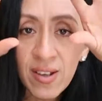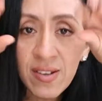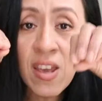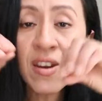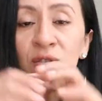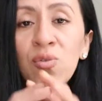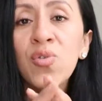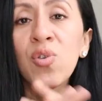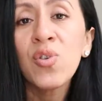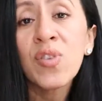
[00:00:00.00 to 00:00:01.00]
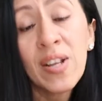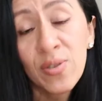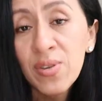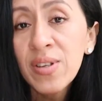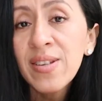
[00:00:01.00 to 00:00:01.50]
cierres tus ojos a las
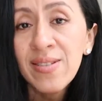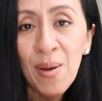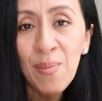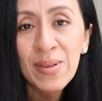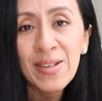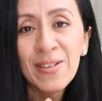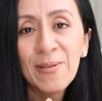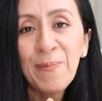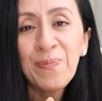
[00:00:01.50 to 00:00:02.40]
cosas que están pasando.